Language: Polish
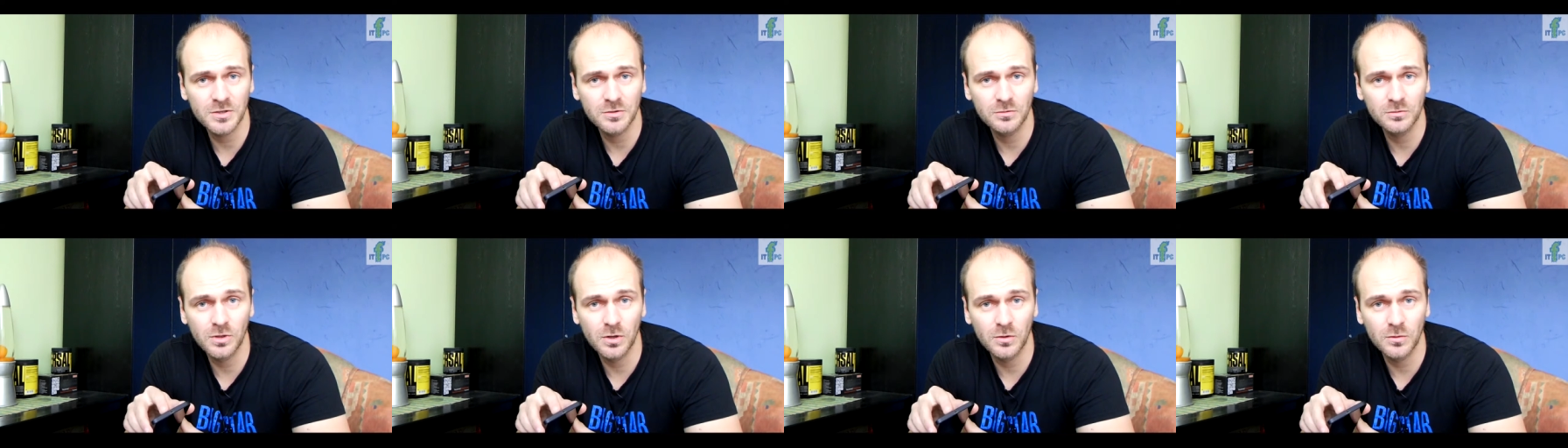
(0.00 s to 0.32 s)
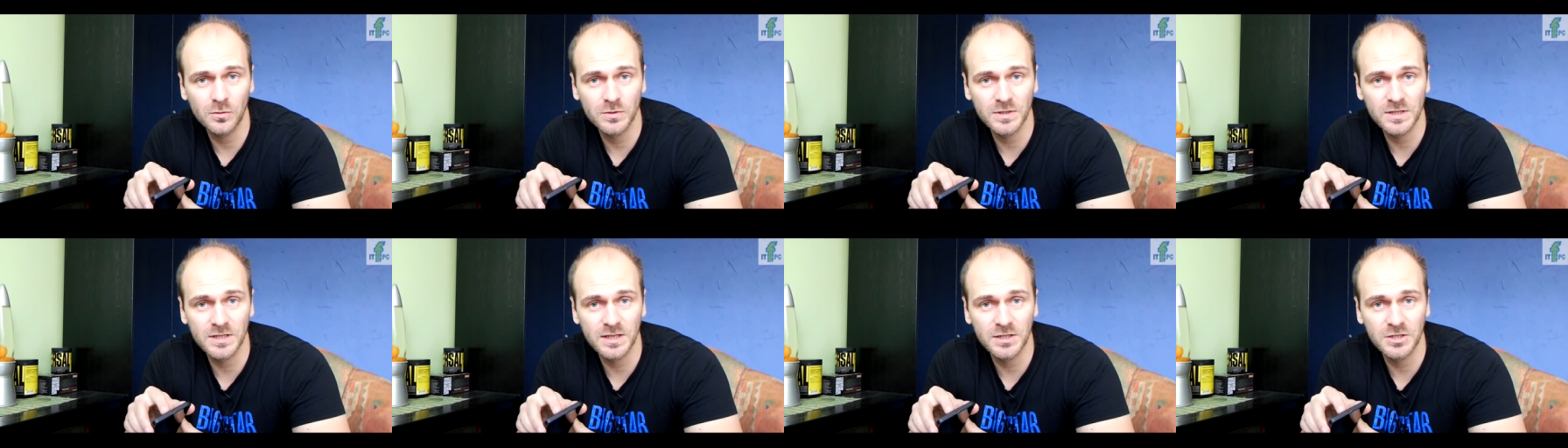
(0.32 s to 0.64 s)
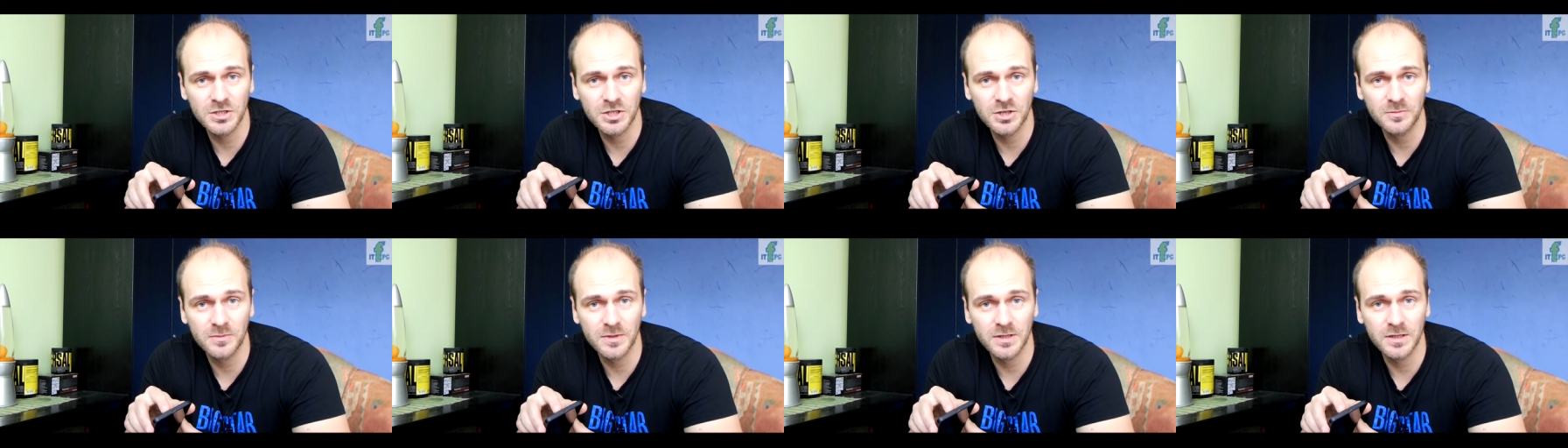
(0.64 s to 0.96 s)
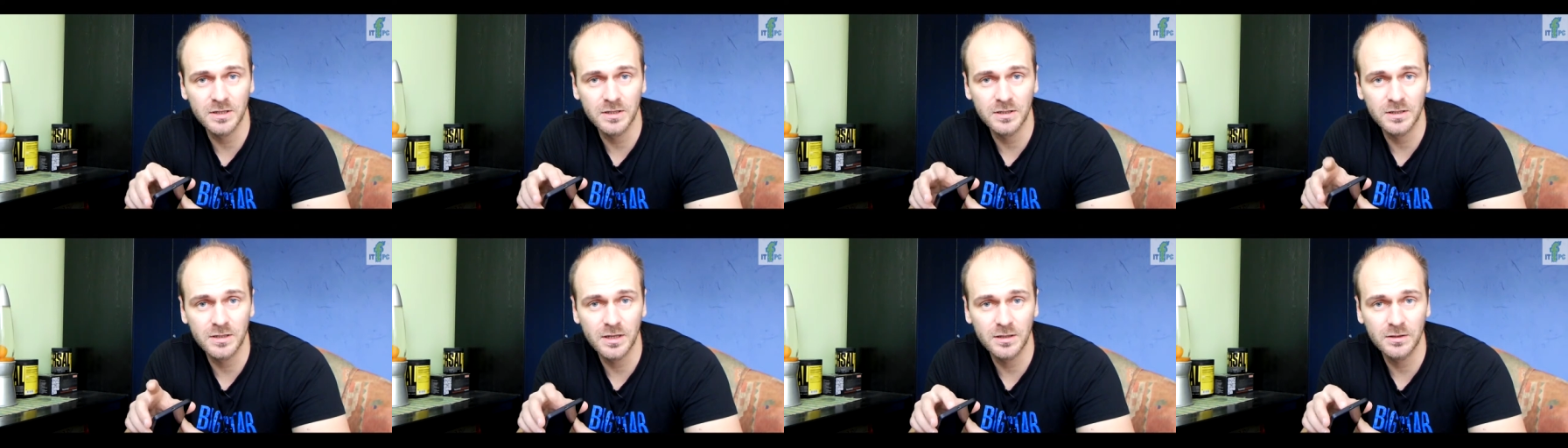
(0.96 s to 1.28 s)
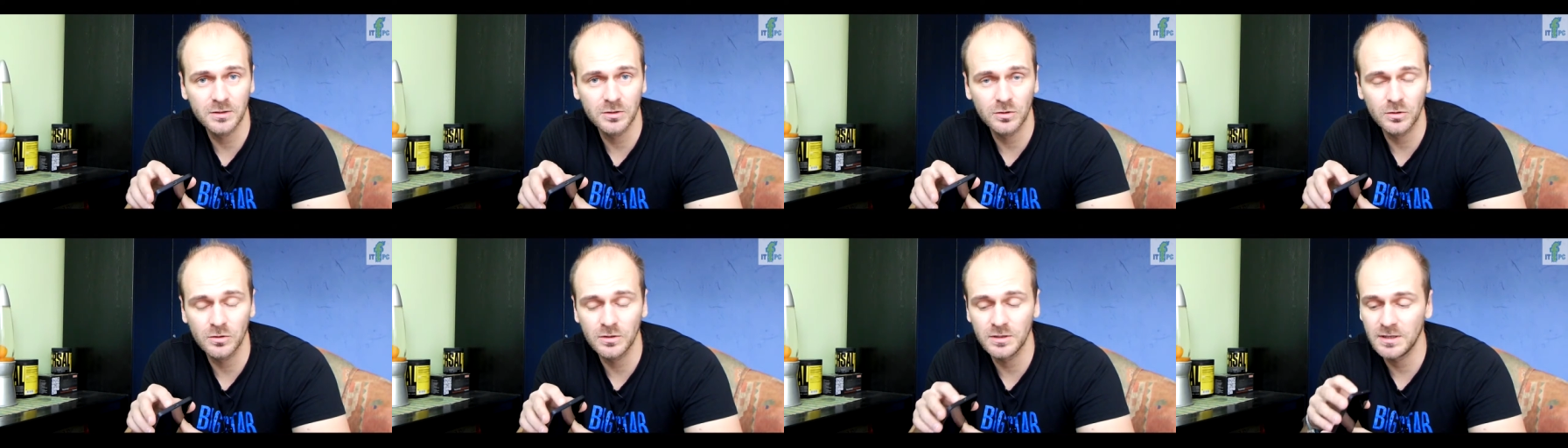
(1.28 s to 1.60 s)
U dołu znajdziemy
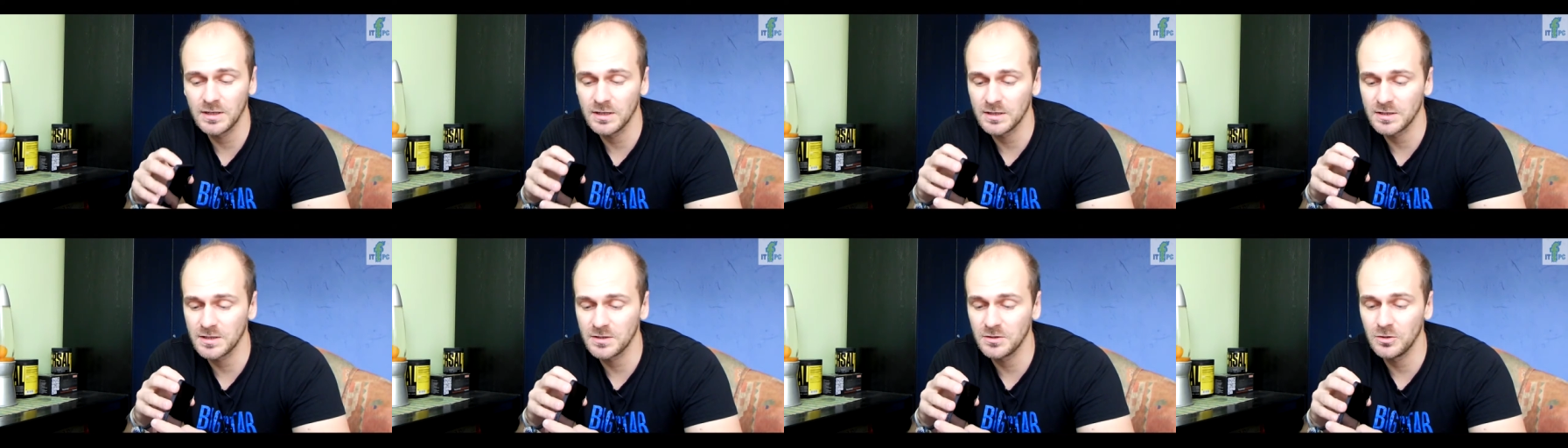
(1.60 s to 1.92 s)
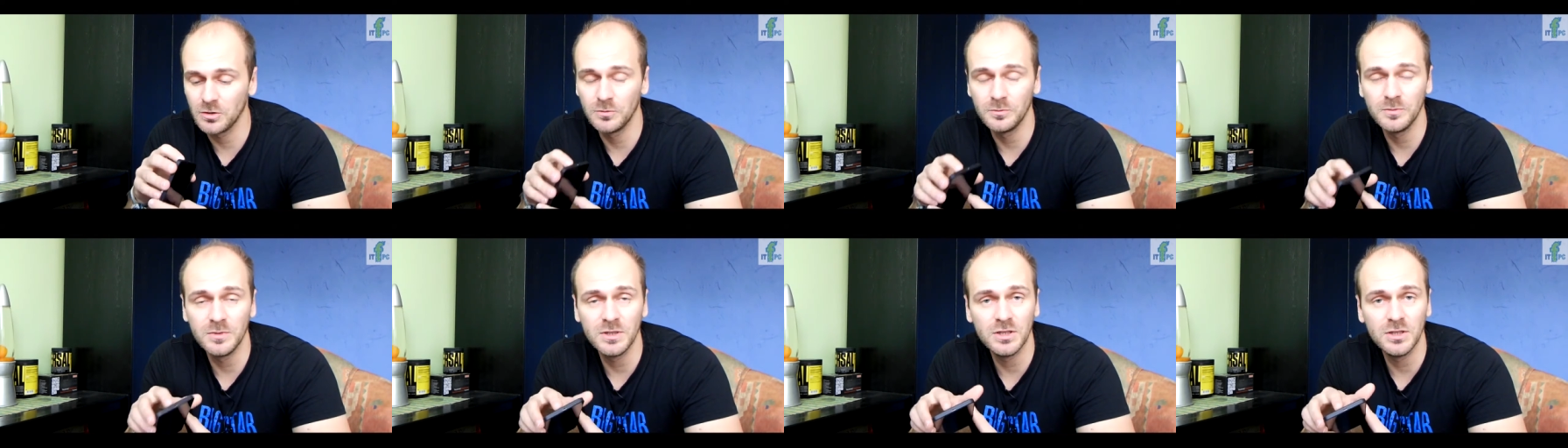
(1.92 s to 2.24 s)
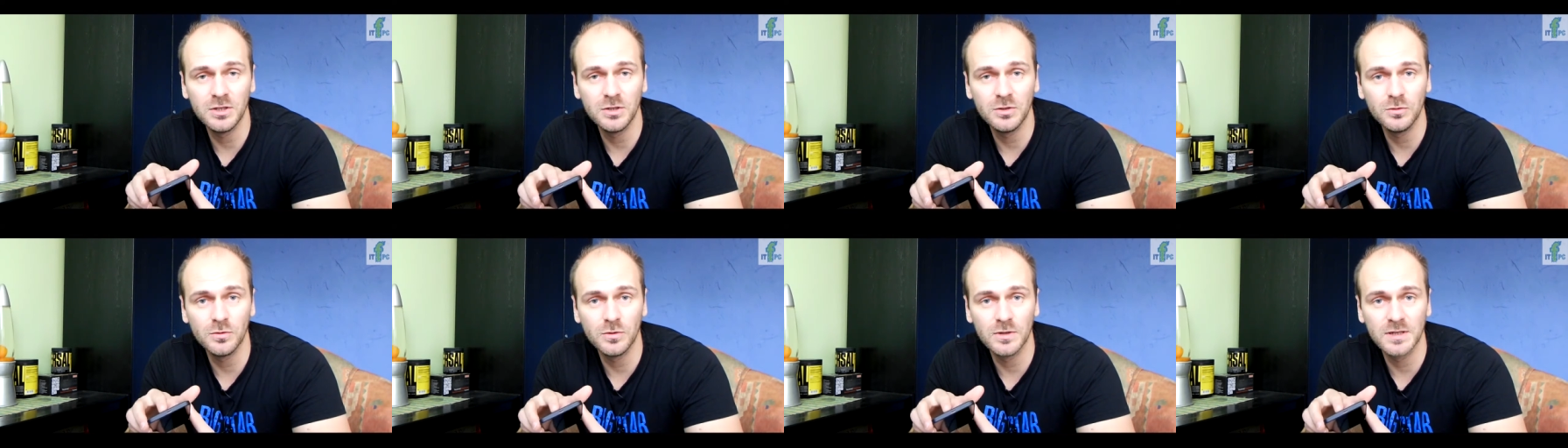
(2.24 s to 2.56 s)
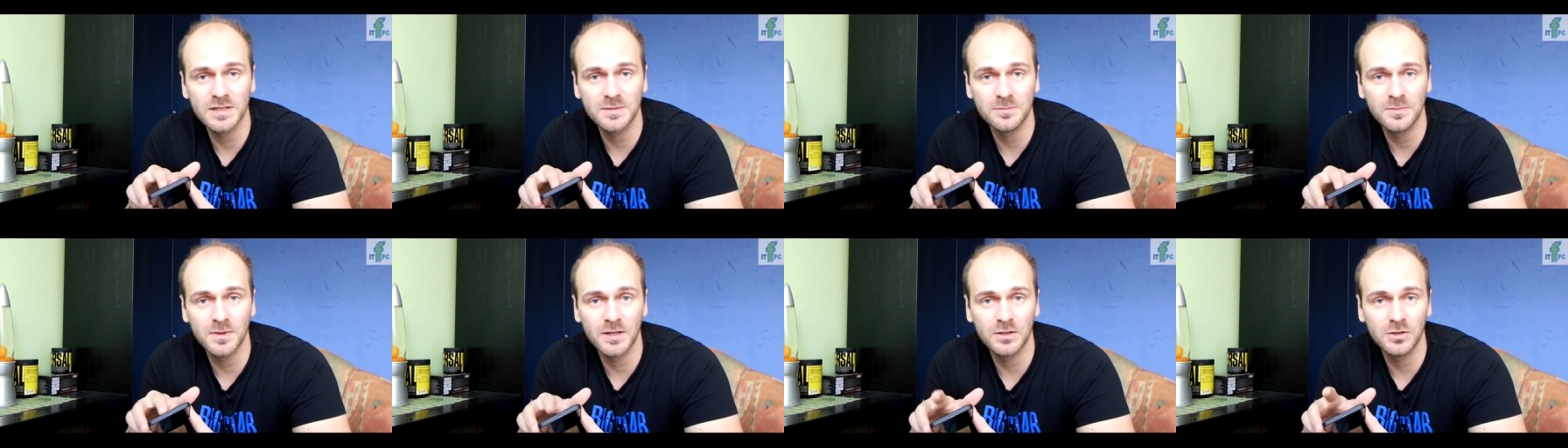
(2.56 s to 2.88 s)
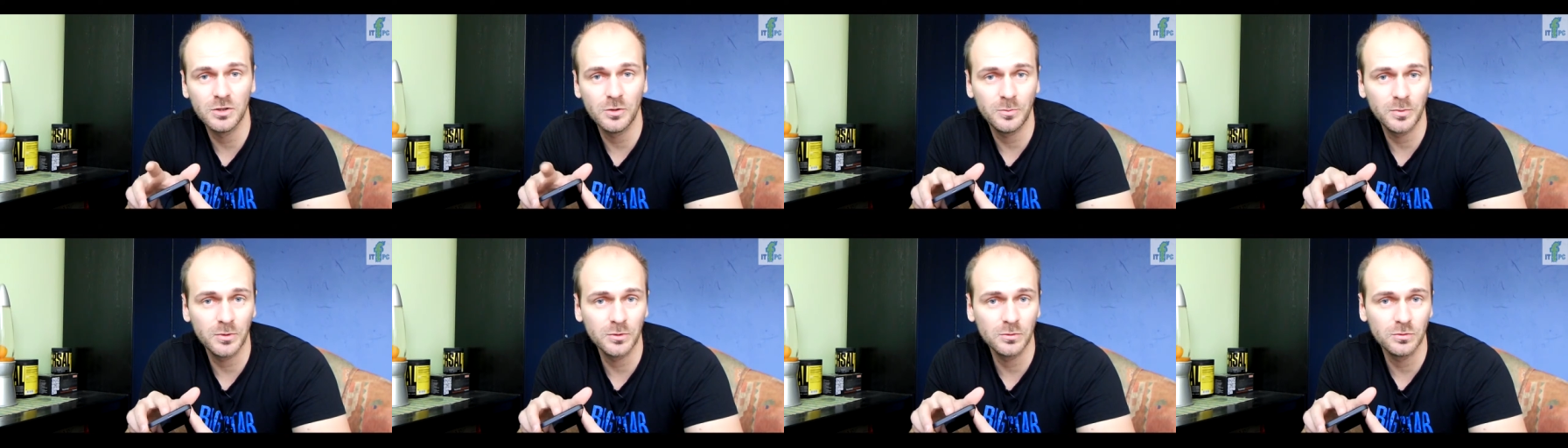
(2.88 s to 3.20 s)
jedno gniazdo mini USB
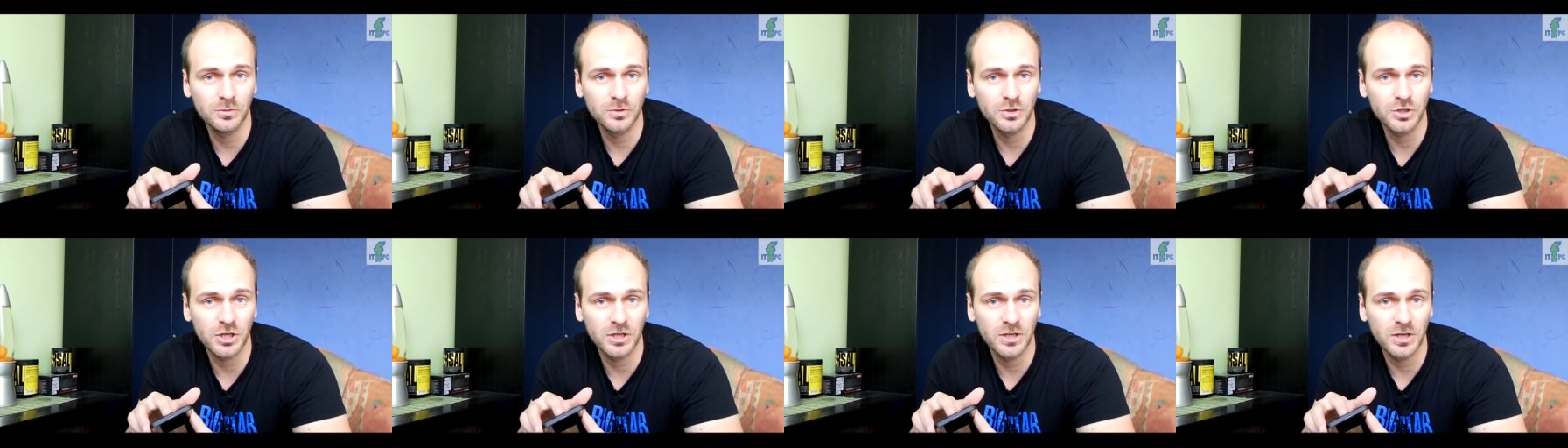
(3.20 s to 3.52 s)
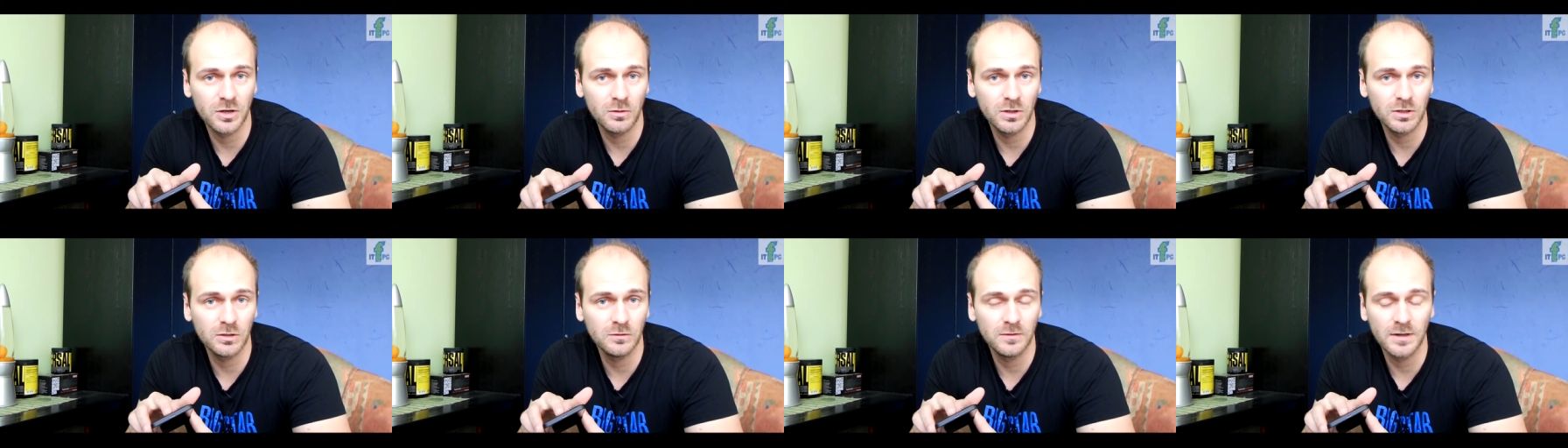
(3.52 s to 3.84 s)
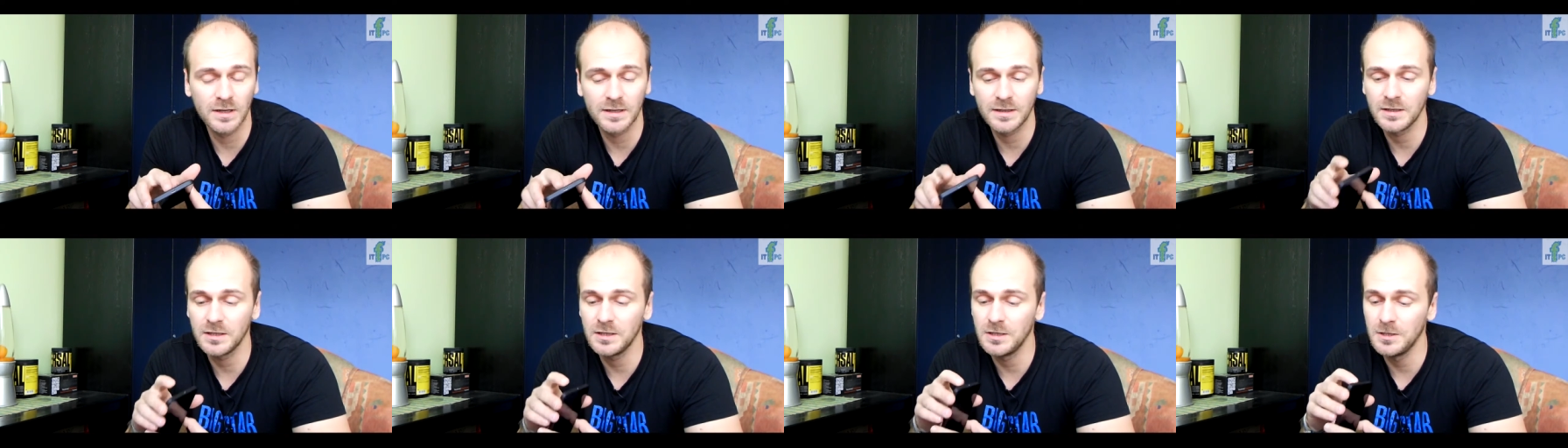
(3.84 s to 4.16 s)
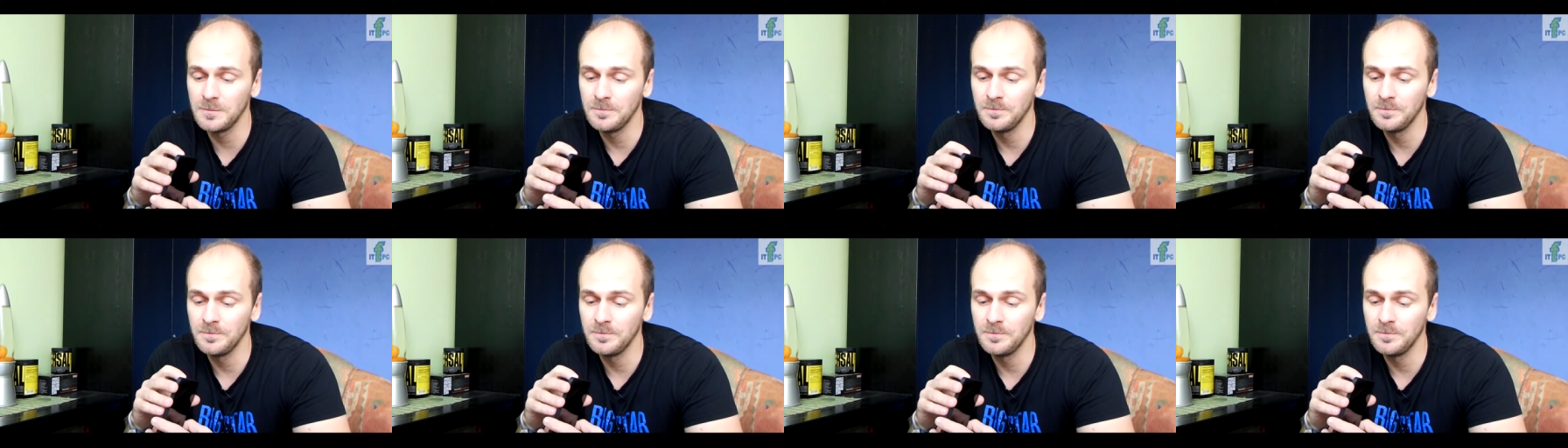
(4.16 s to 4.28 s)
do podłączenia ładowarki